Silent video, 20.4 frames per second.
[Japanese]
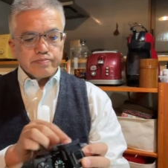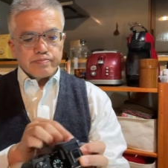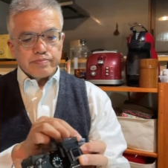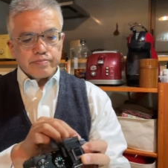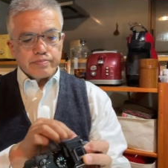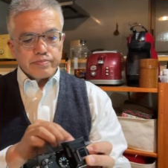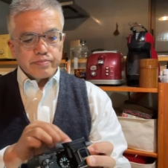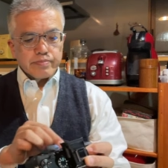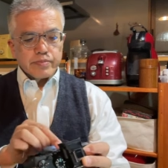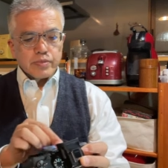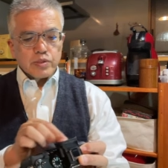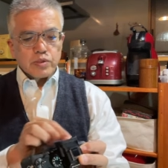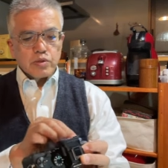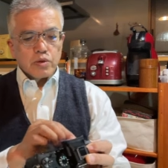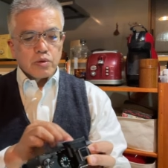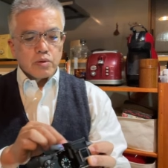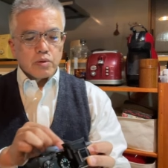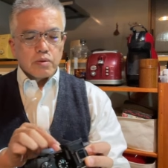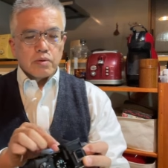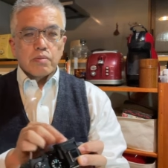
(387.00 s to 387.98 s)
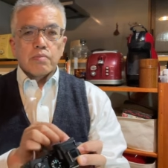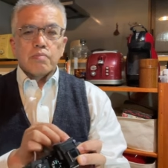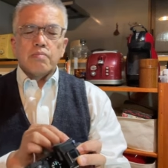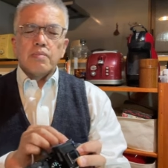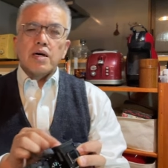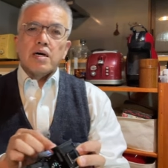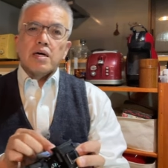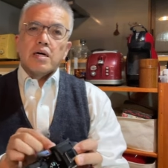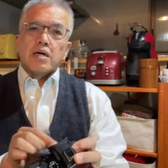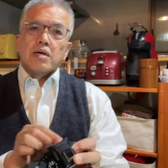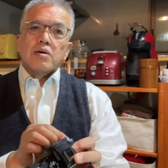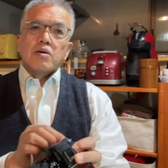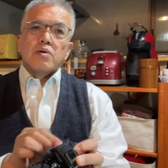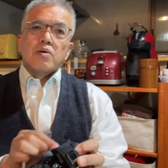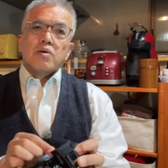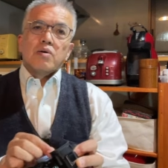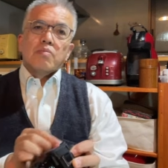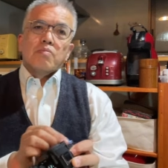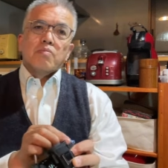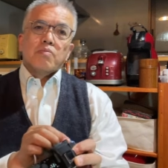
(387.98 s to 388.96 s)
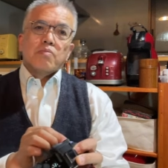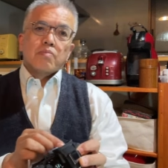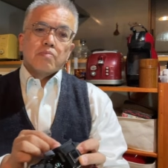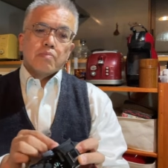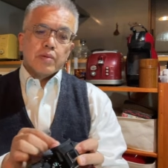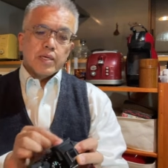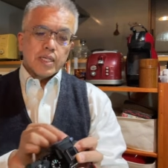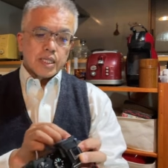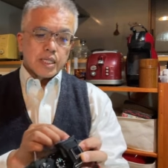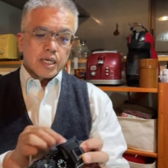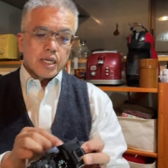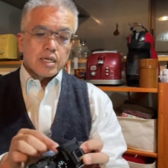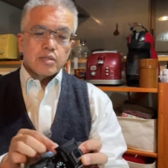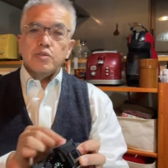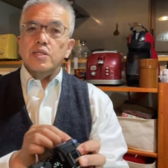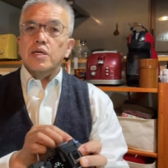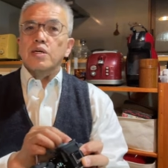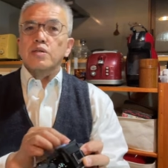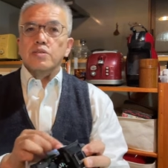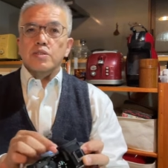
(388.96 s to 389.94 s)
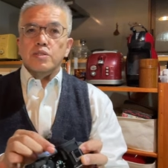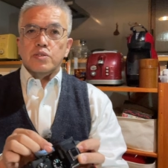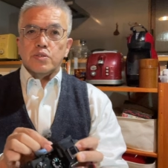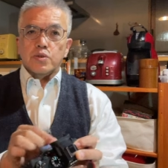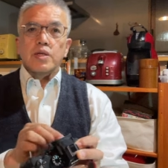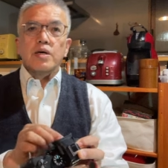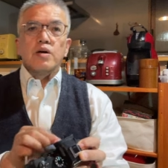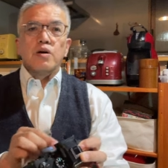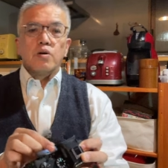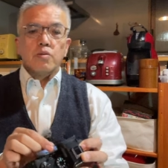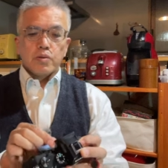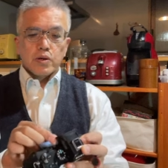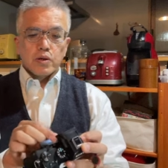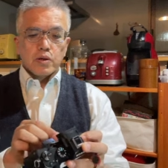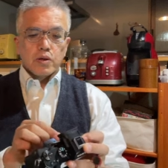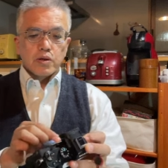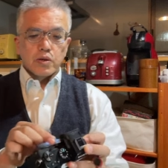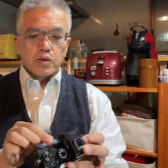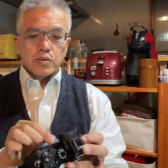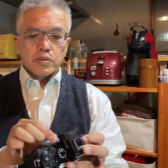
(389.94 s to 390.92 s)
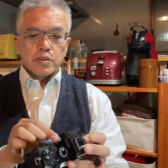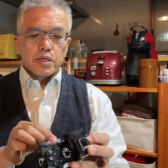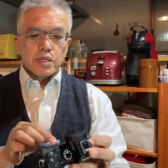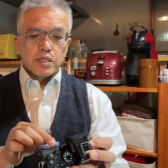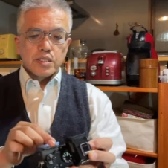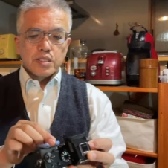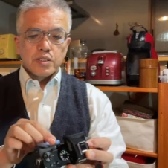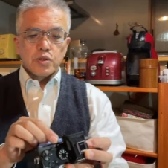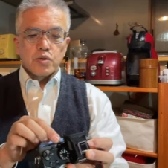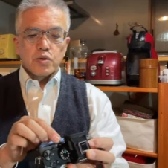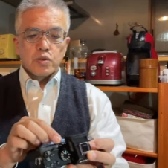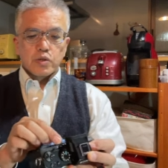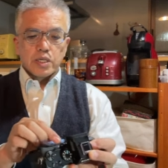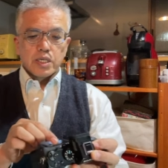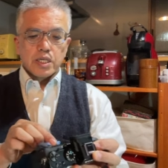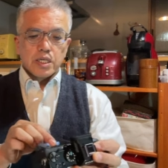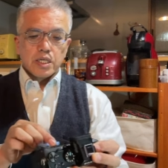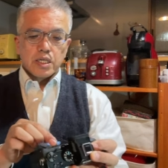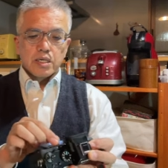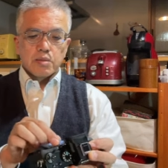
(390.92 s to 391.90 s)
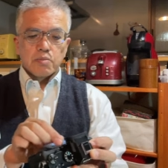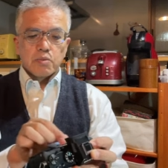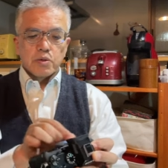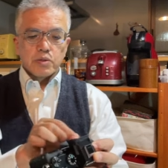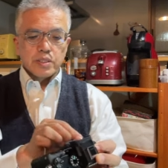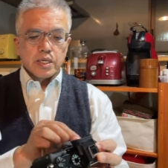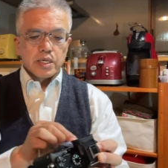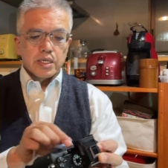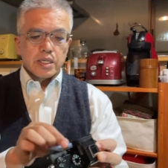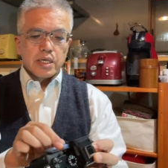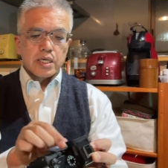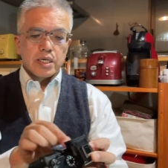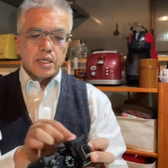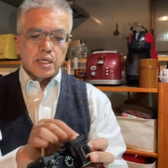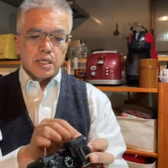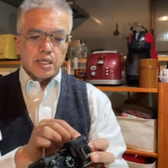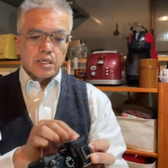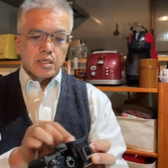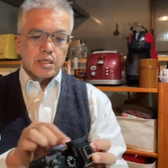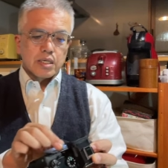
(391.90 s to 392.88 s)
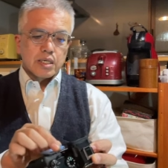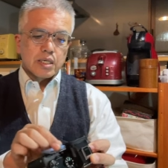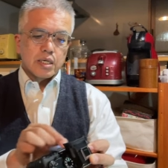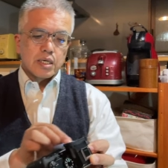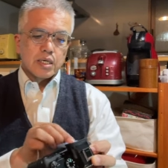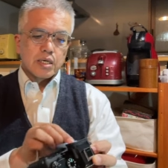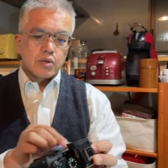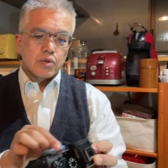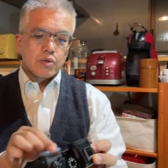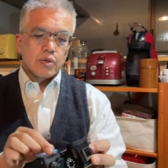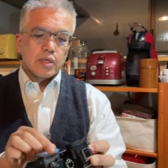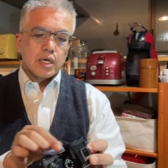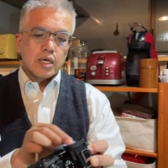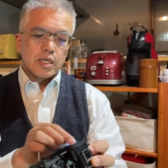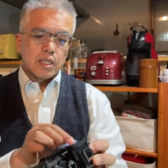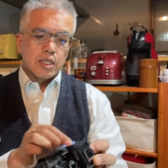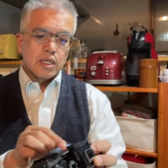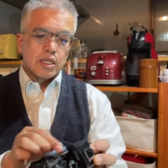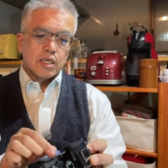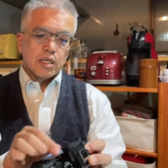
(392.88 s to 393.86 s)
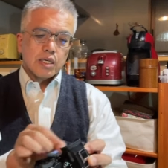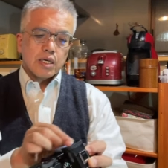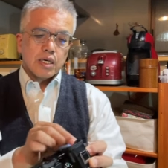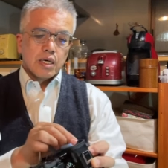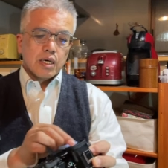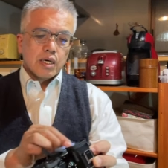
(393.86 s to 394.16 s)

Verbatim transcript: うんとまあ目立たなくなるんですよねほぼ仕様に問題ないくらいに